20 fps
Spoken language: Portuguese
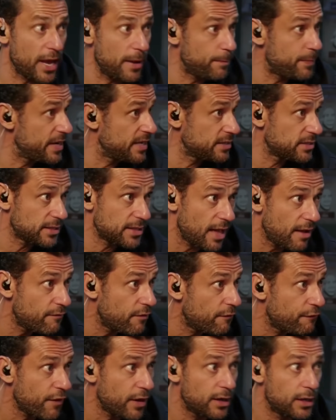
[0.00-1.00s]
porque a imprensa
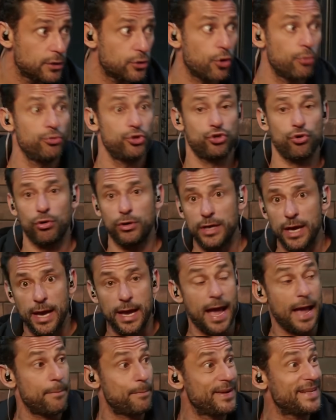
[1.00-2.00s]
estava falando que eu me
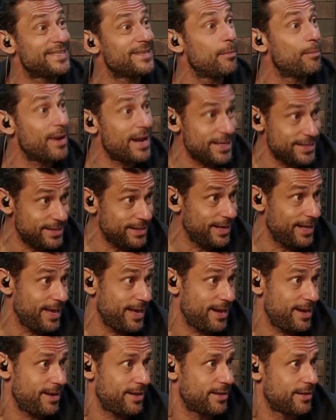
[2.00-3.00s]
joguei. A imprensa
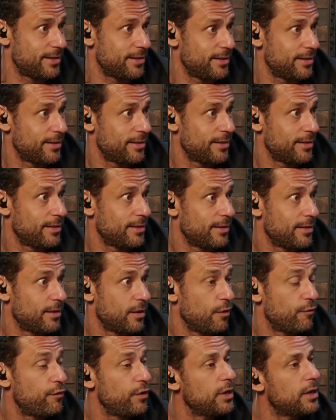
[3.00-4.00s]
brasileira.
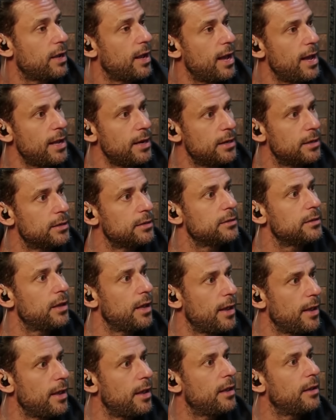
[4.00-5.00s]
Eu falei, cara, é,
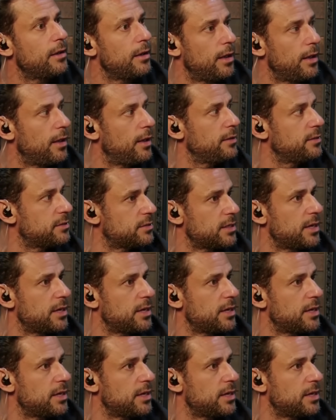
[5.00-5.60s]
é, é,